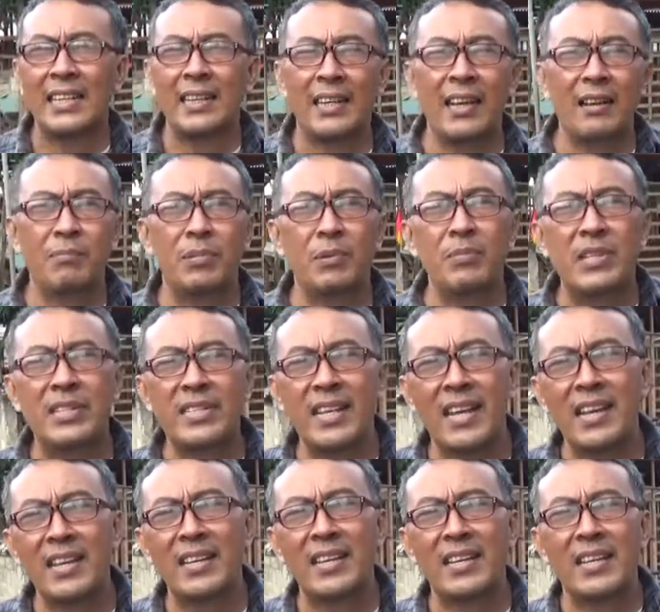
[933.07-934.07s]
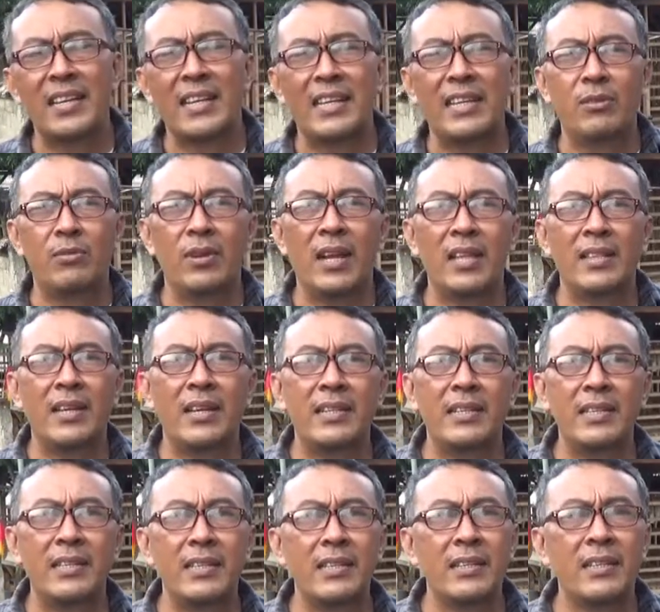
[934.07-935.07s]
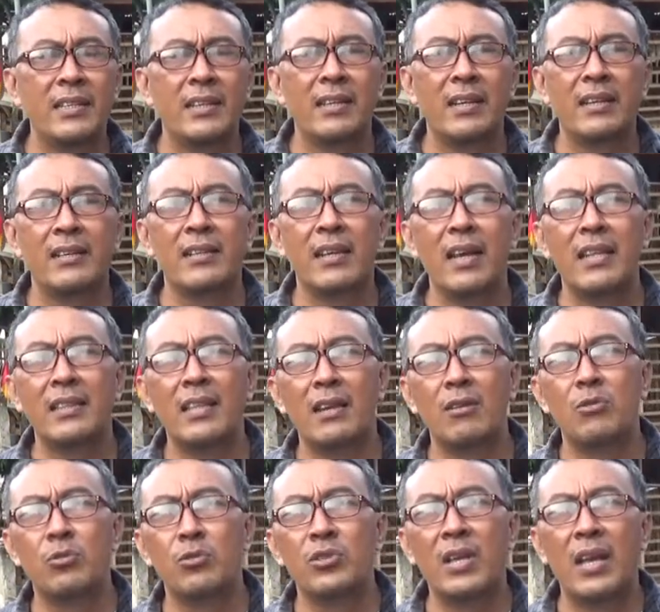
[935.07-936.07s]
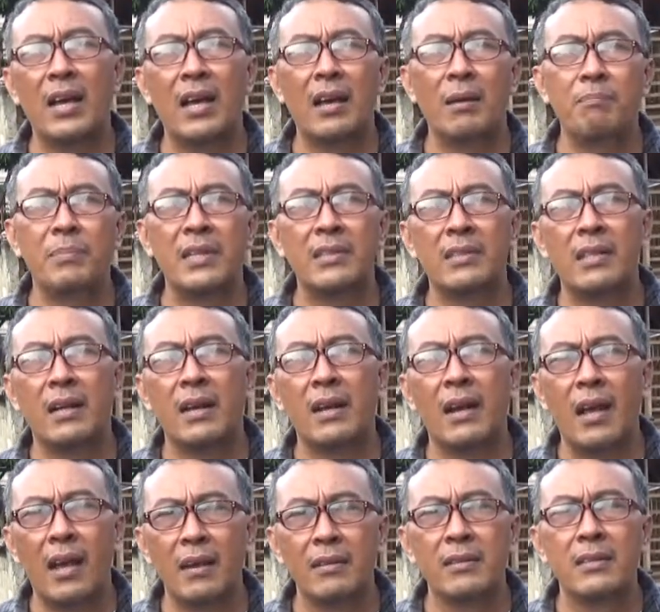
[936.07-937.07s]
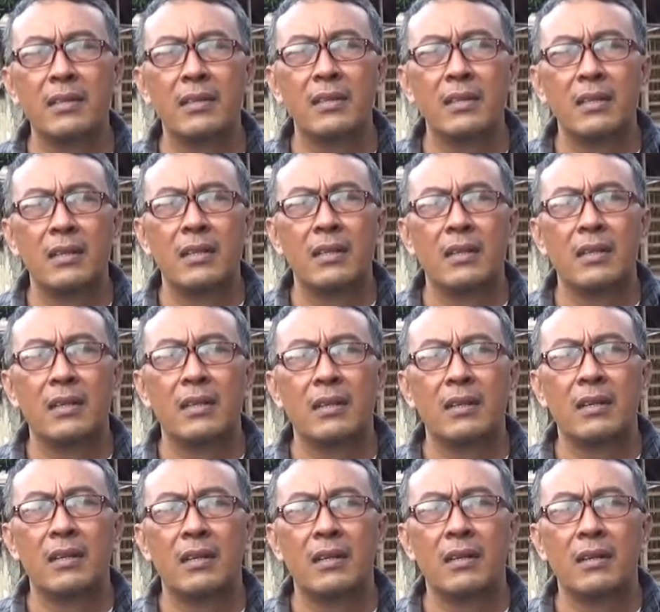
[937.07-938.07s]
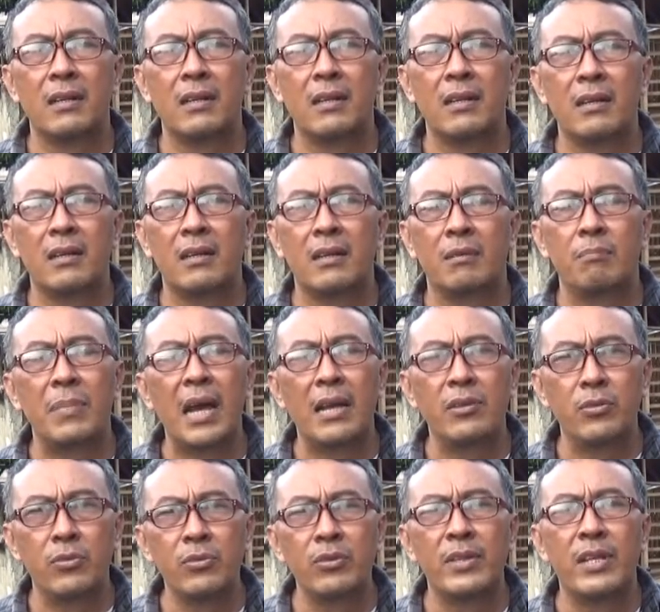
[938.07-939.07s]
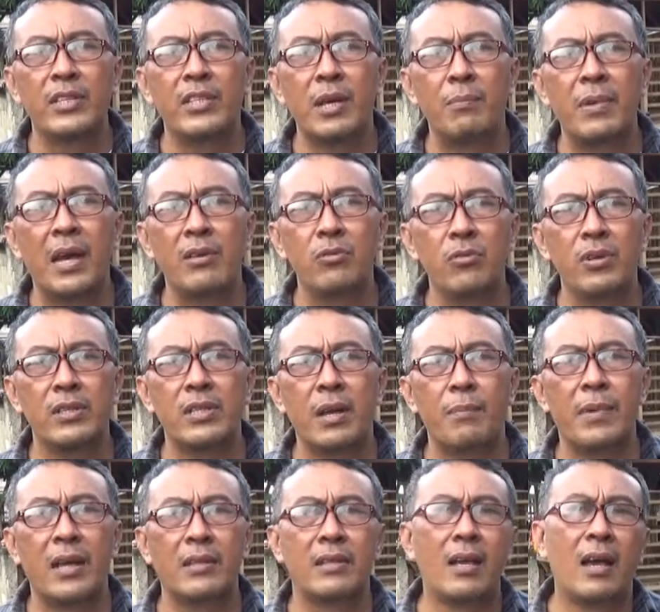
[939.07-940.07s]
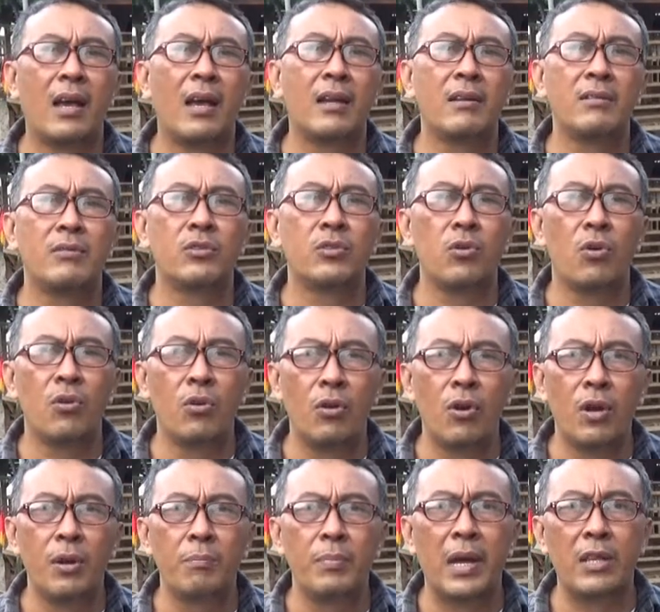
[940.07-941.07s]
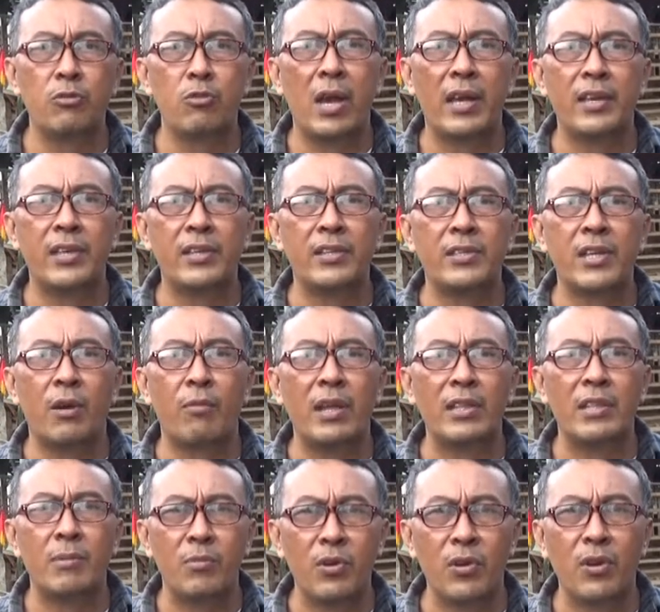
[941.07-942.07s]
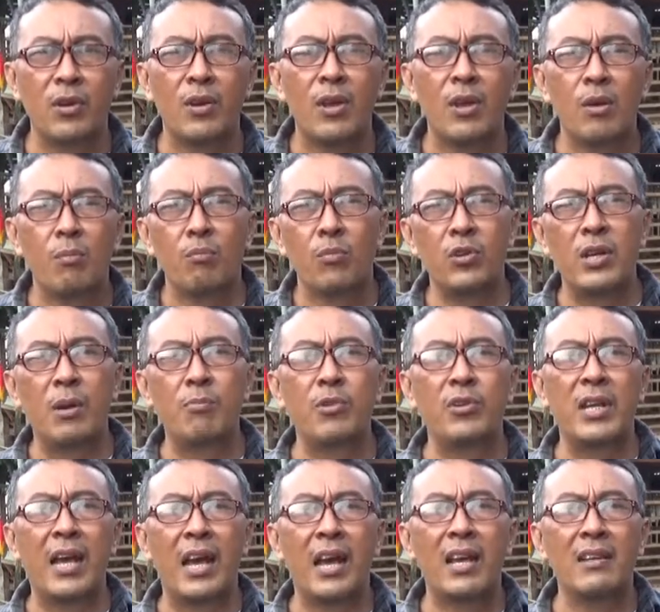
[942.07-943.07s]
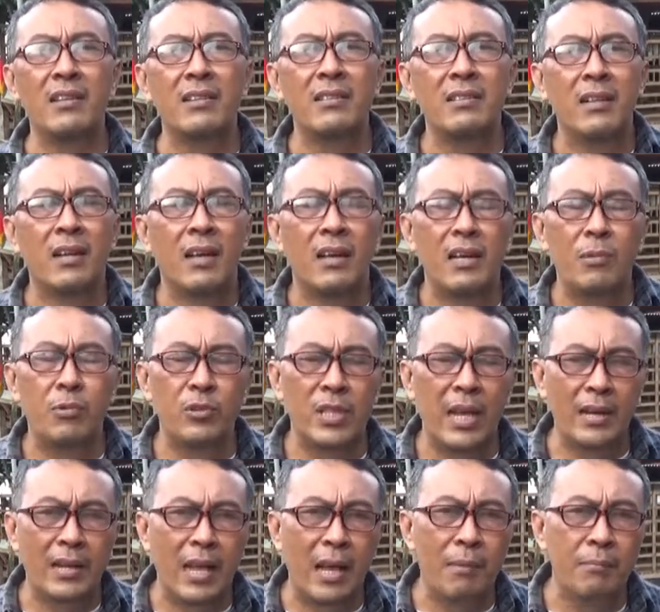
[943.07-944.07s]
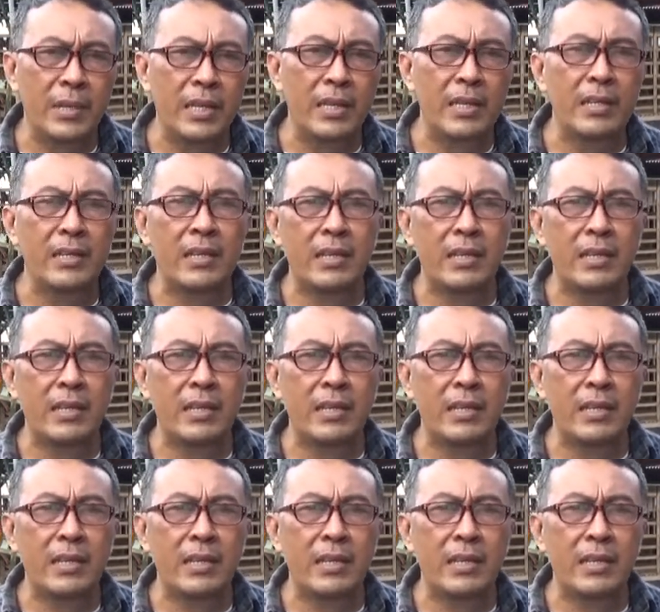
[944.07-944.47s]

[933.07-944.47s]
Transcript: Nah pemirsa, itulah tadi kegiatan usaha peternak eh, Bayu, Desa Bayu, Kecamatan sokon Banyuwangi, Jawa Timur. Mudah-mudahan liputan kami